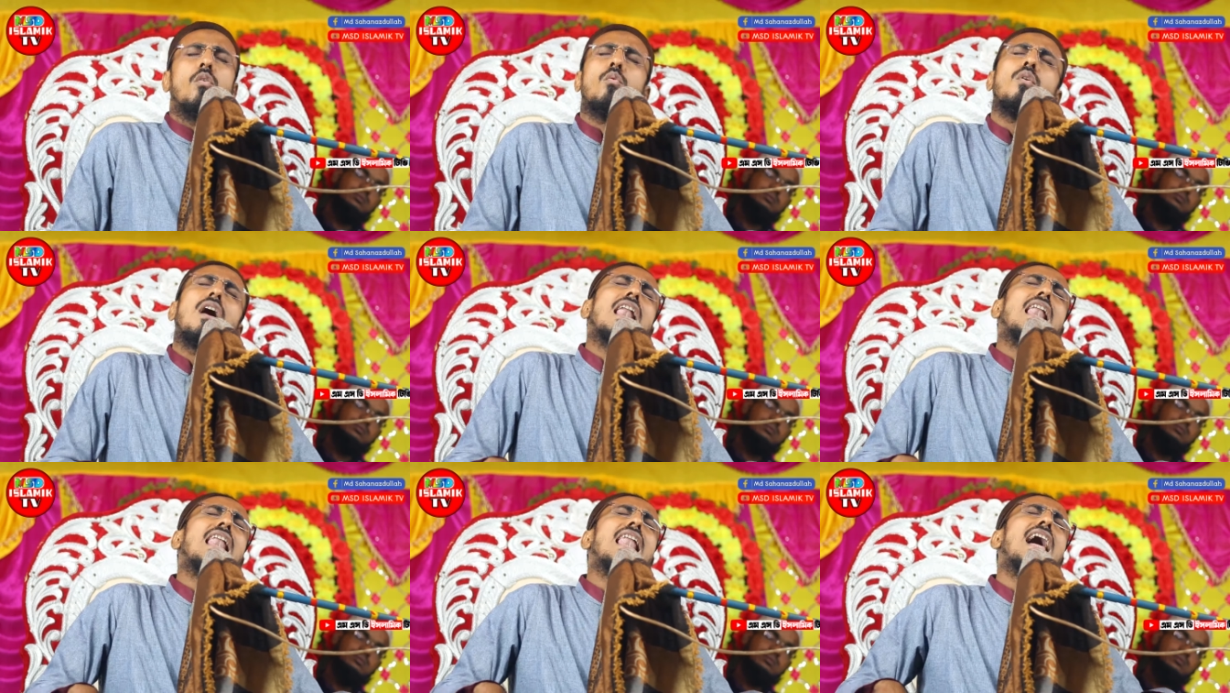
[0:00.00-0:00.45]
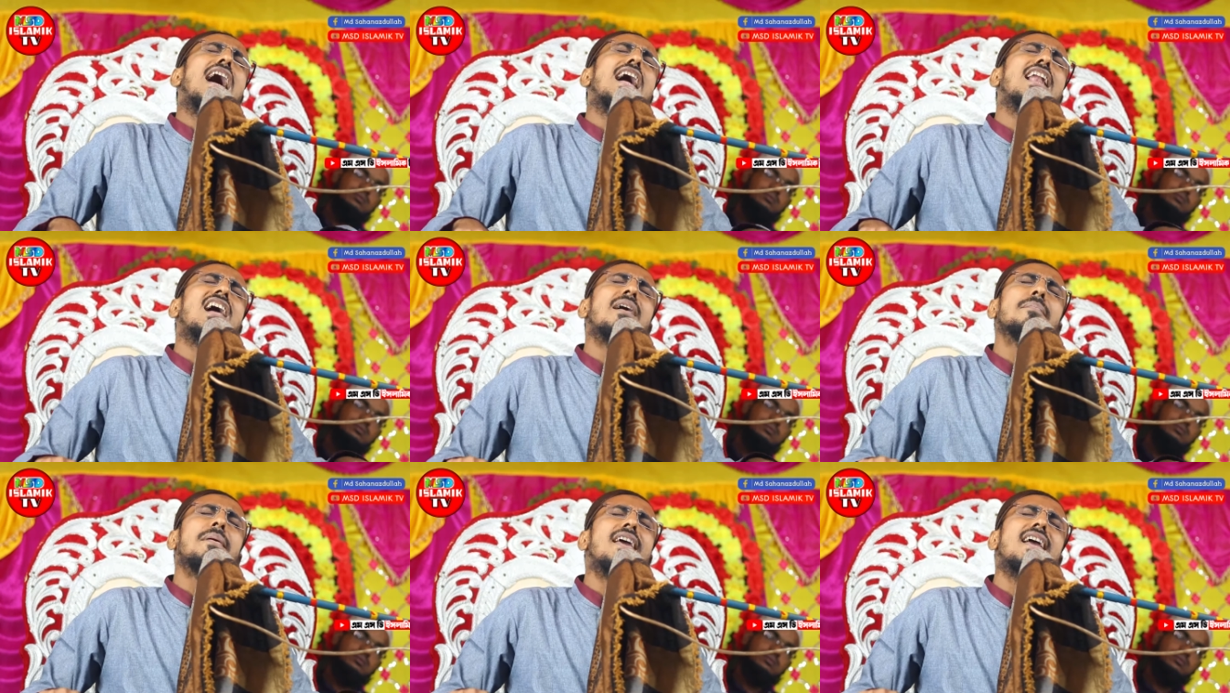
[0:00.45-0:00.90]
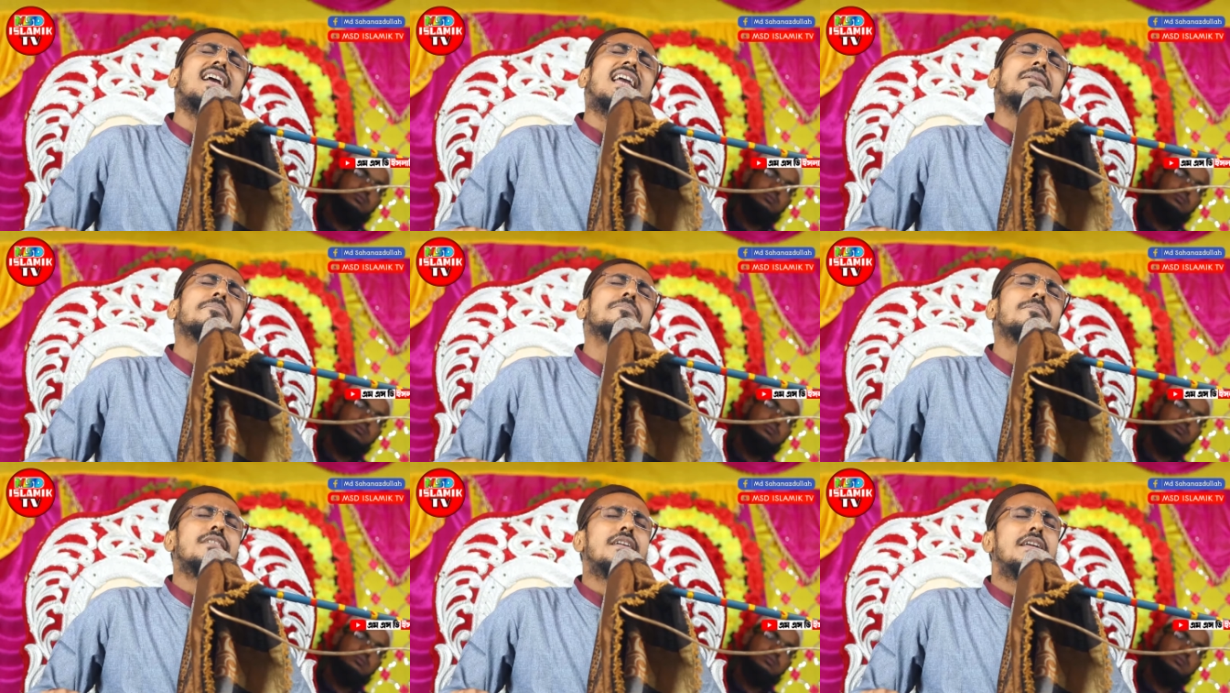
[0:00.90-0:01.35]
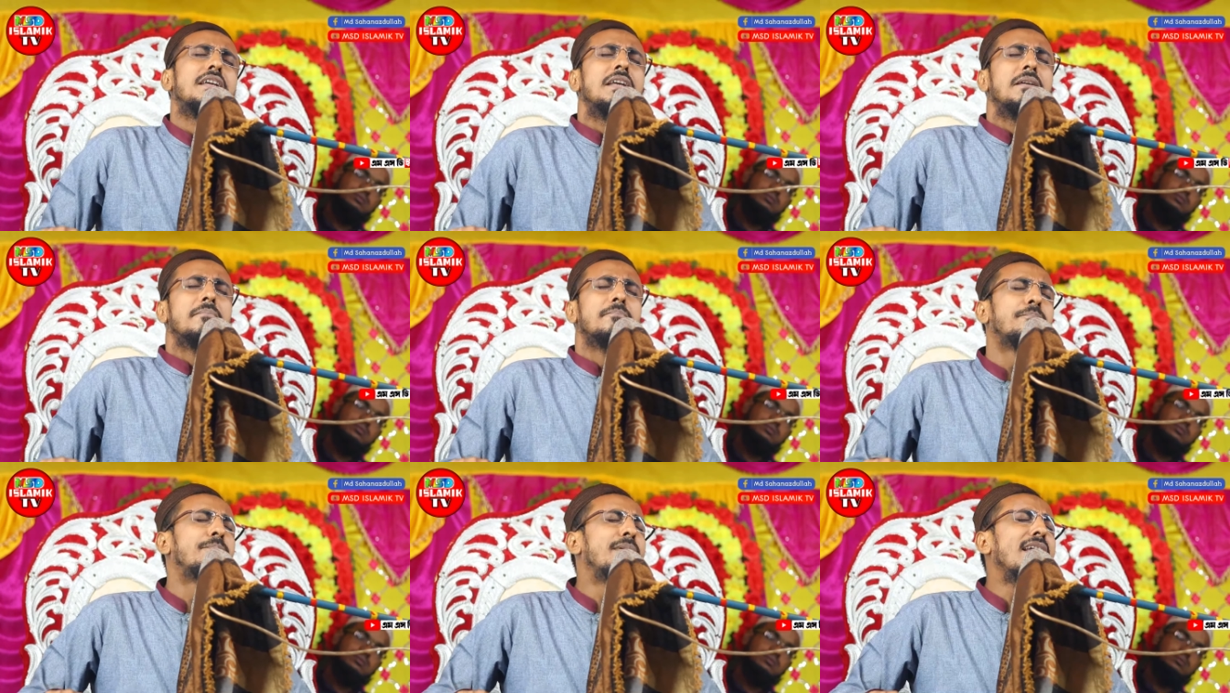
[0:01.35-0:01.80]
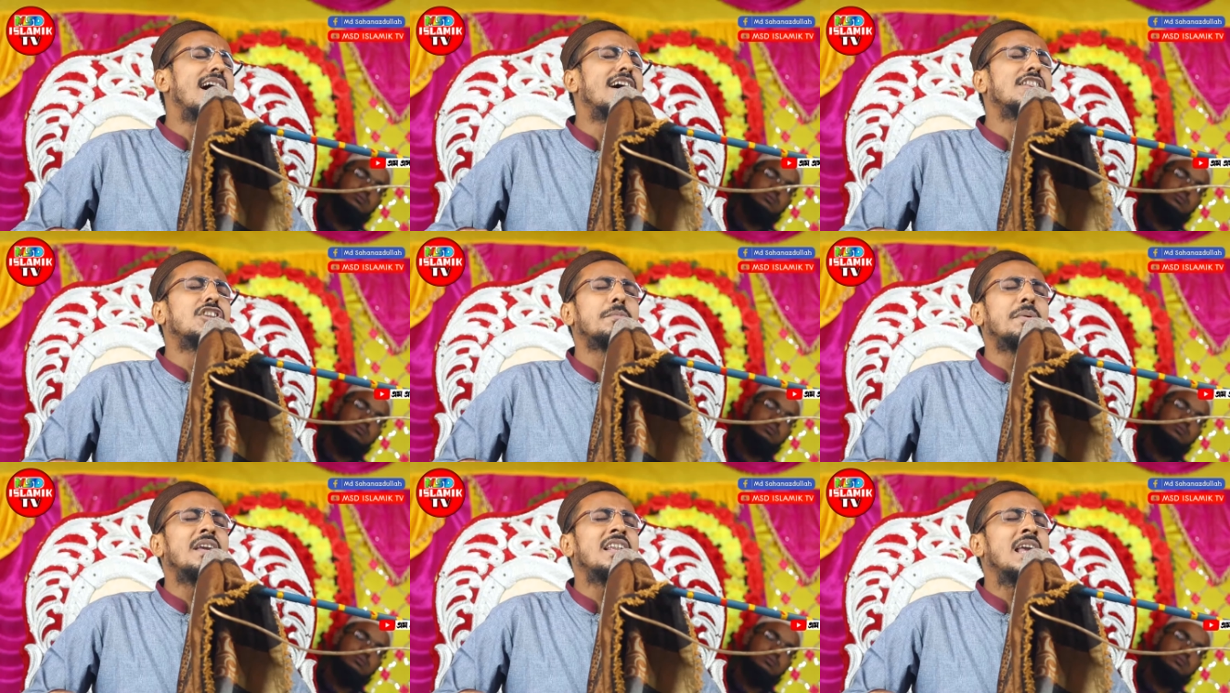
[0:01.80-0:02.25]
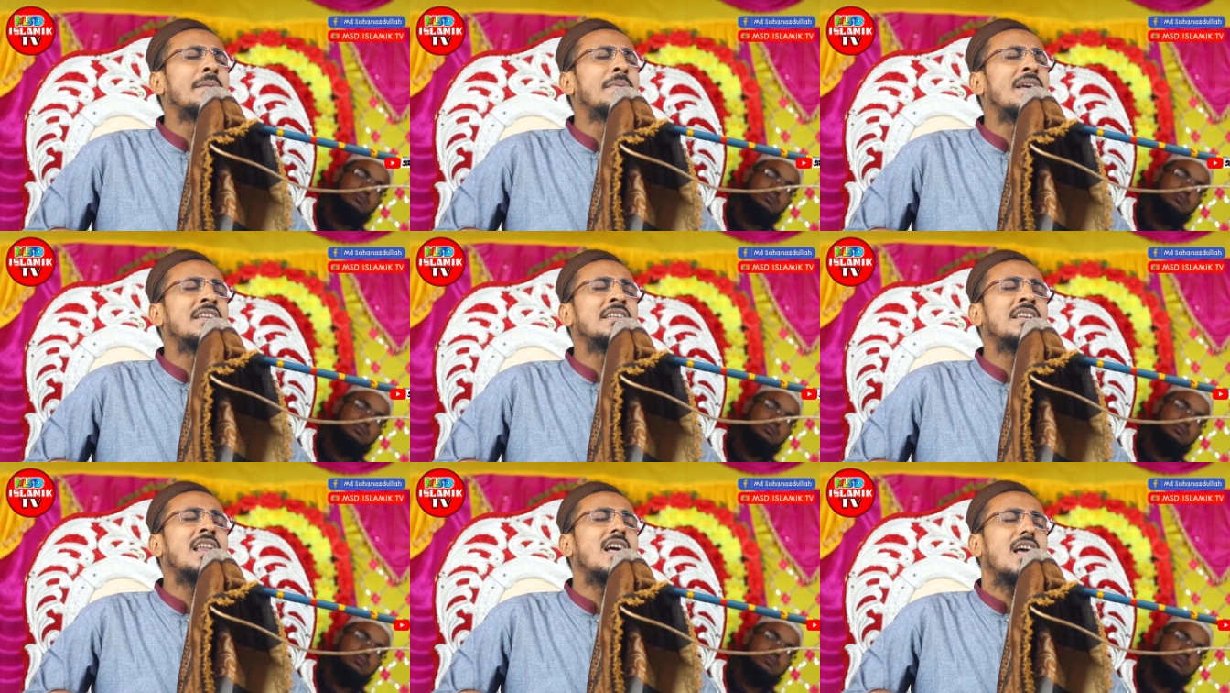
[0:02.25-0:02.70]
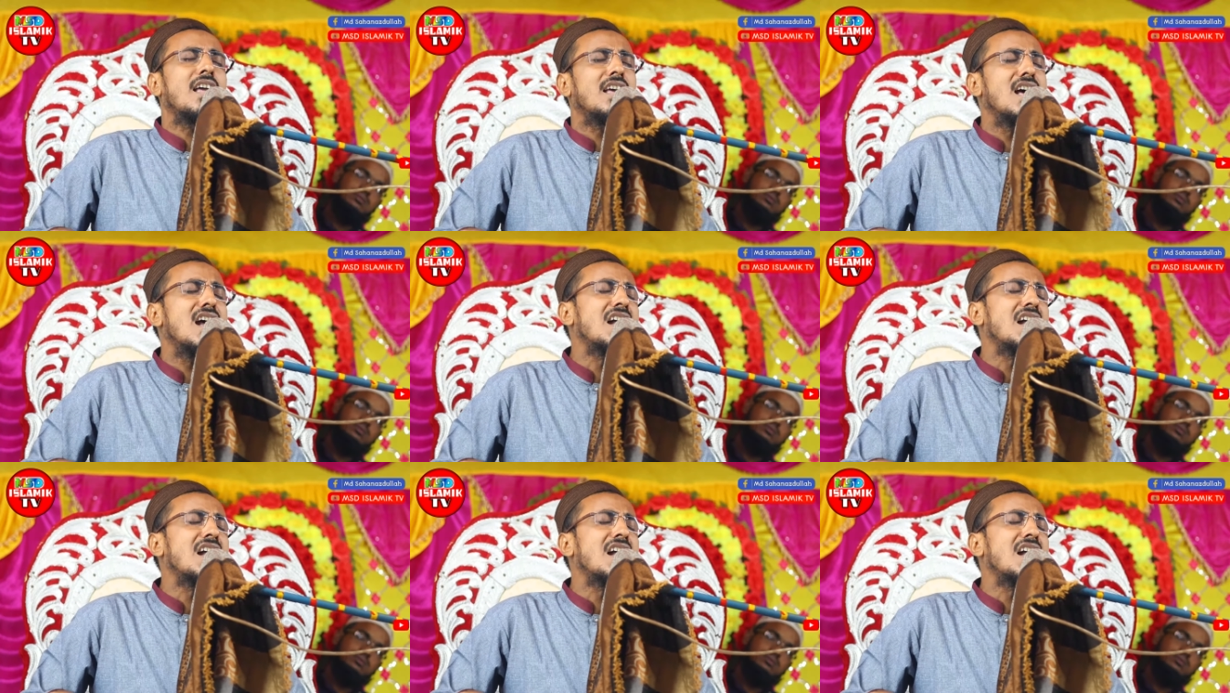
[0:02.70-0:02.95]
ওয়াল্লাহ নবী বিয়াদবি নেবেন না